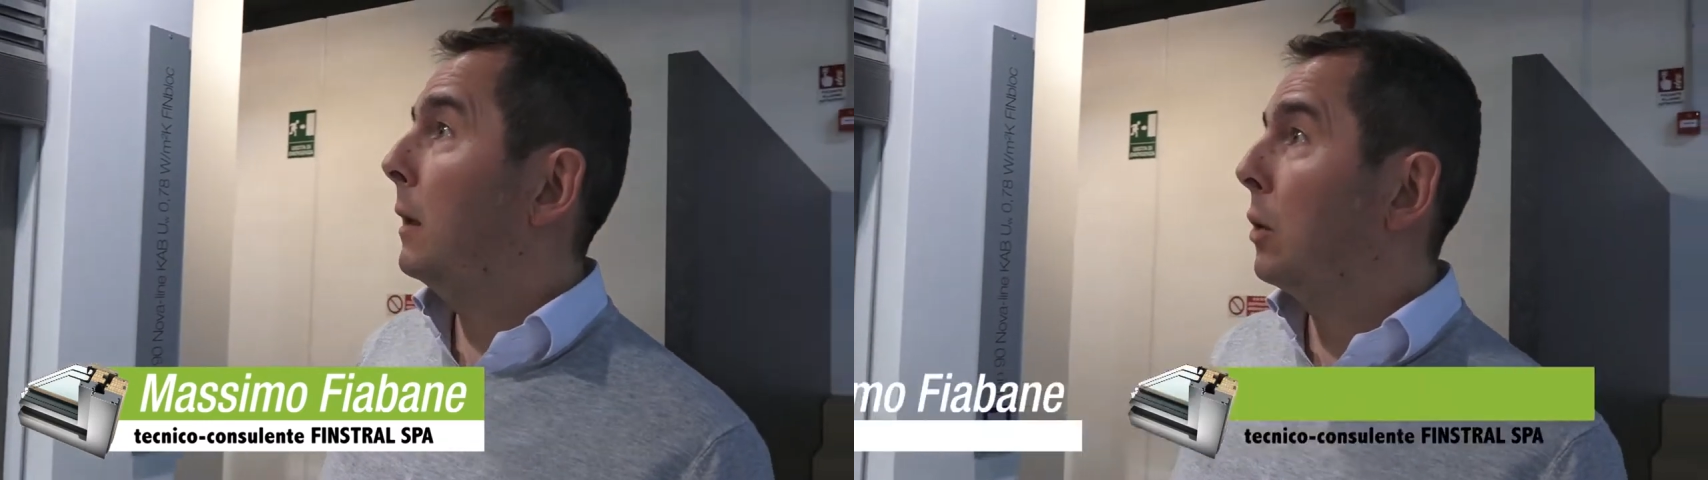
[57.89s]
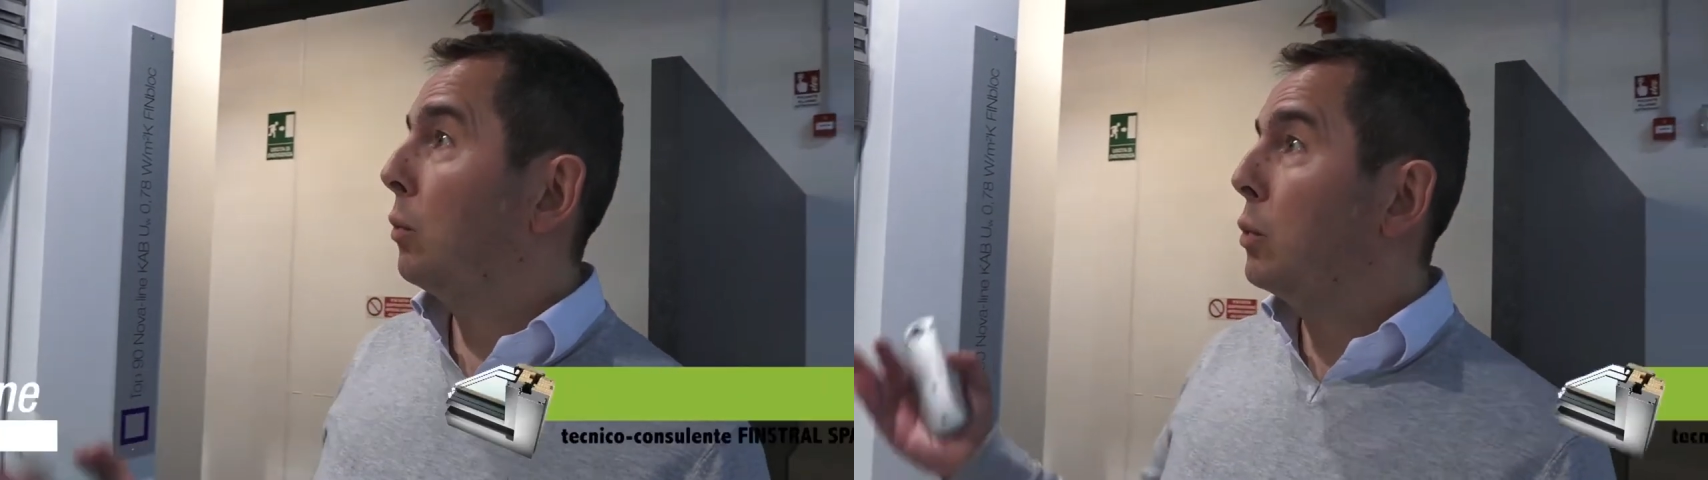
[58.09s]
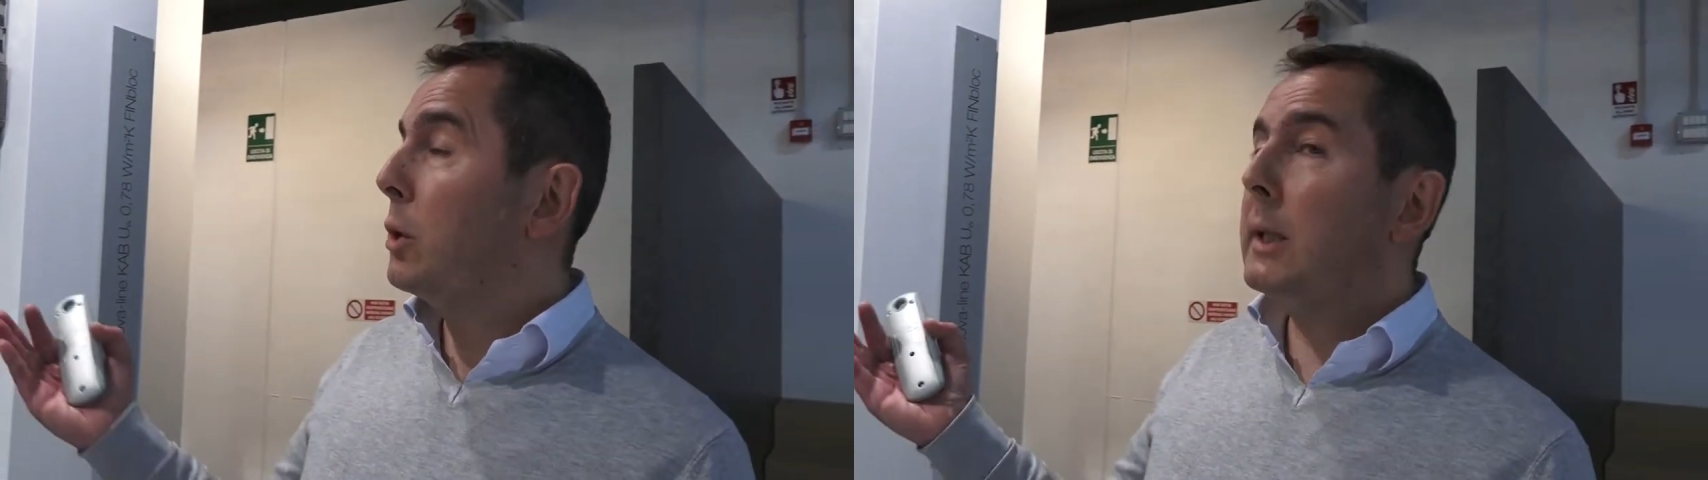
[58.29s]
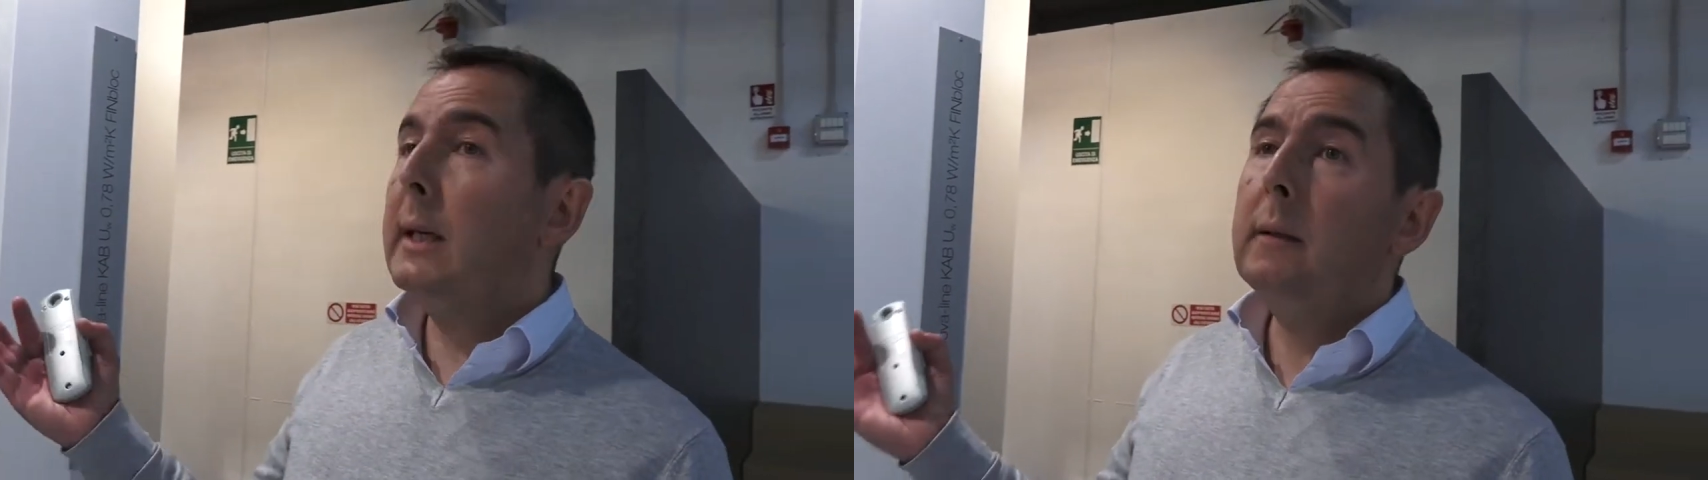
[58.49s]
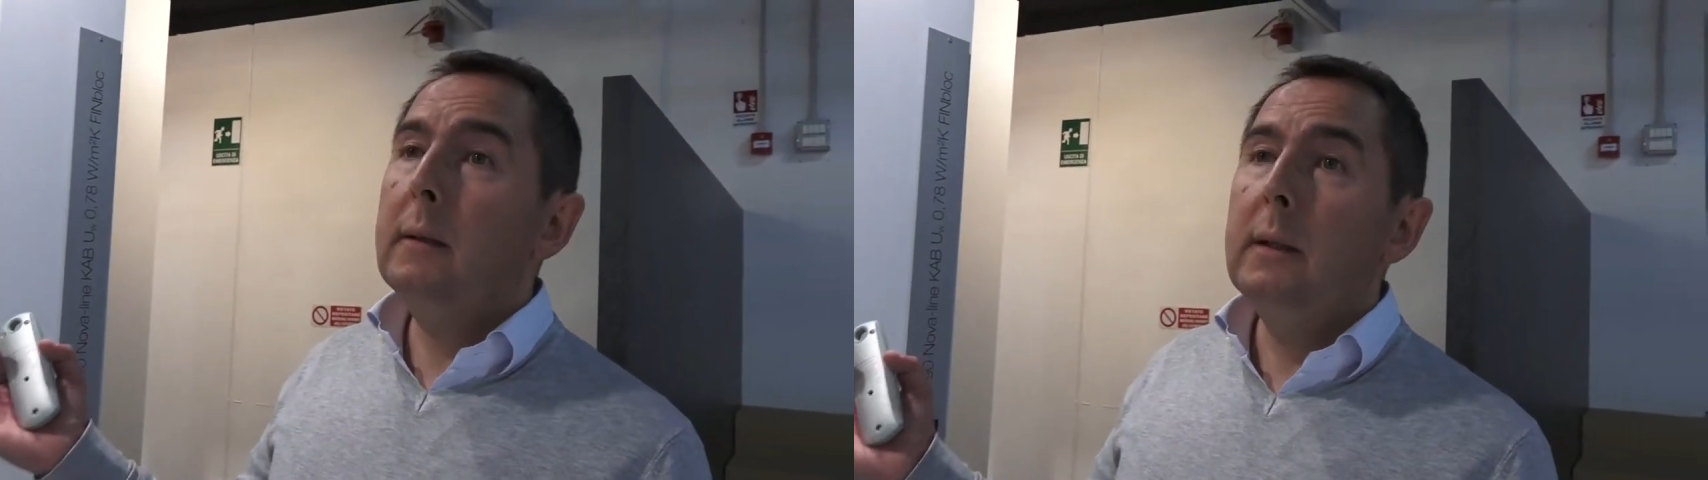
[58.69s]

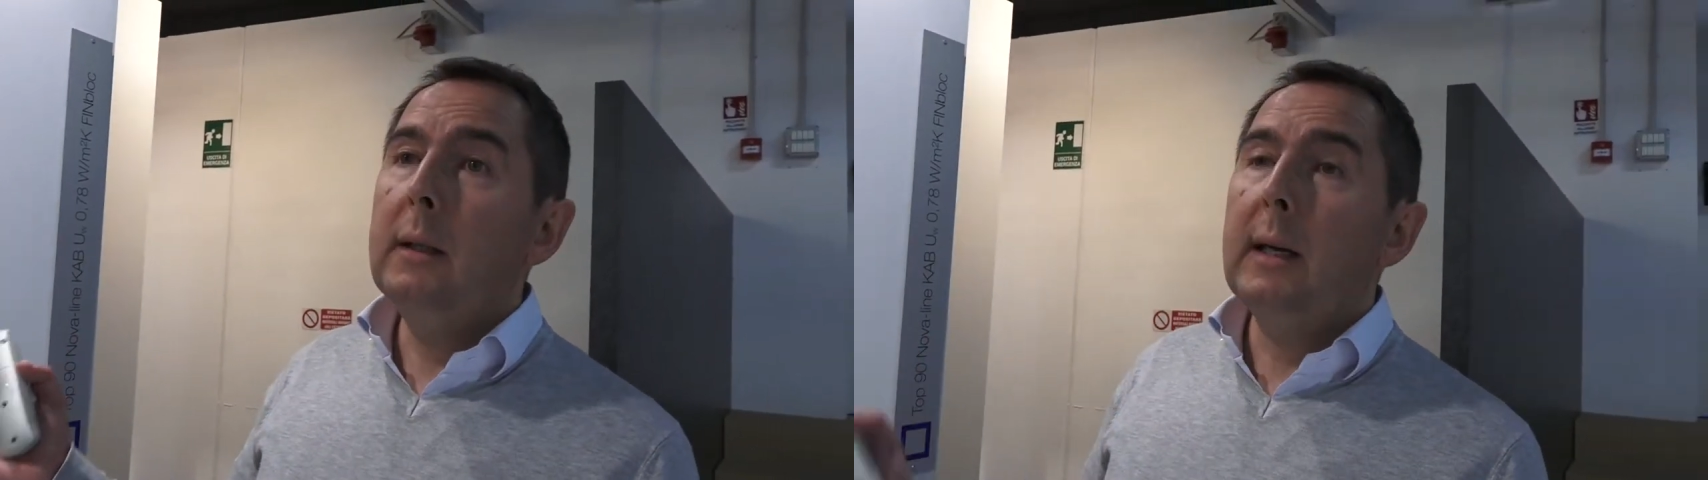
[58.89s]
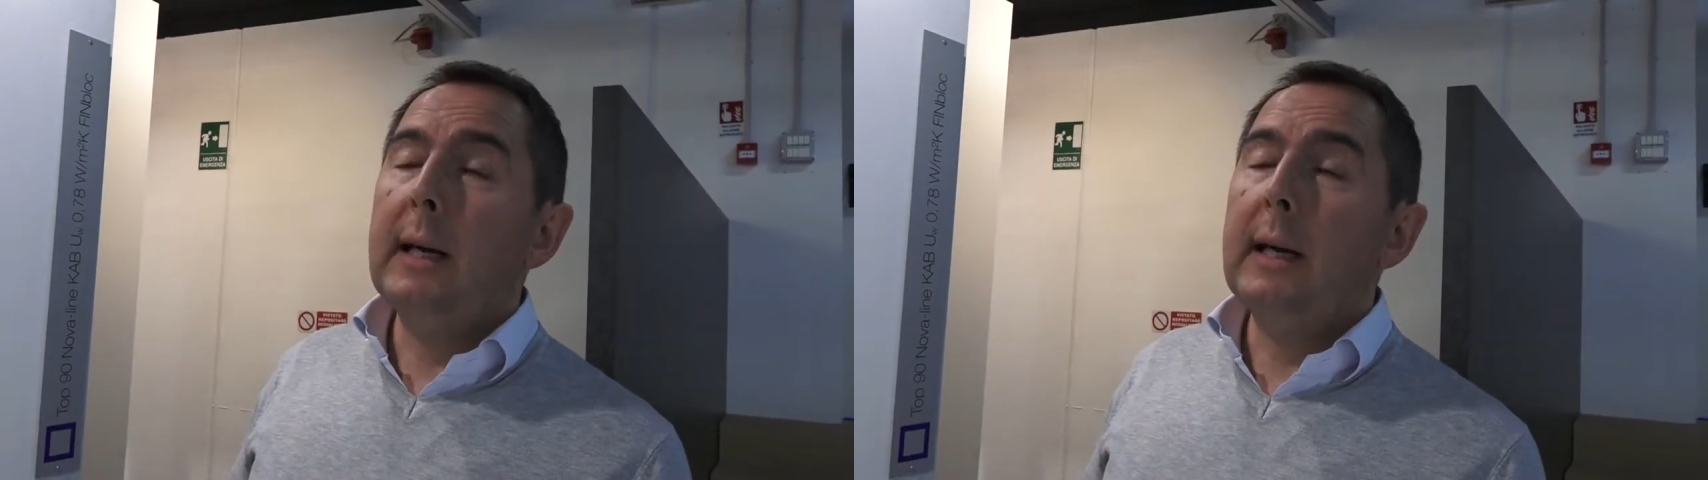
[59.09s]
robusta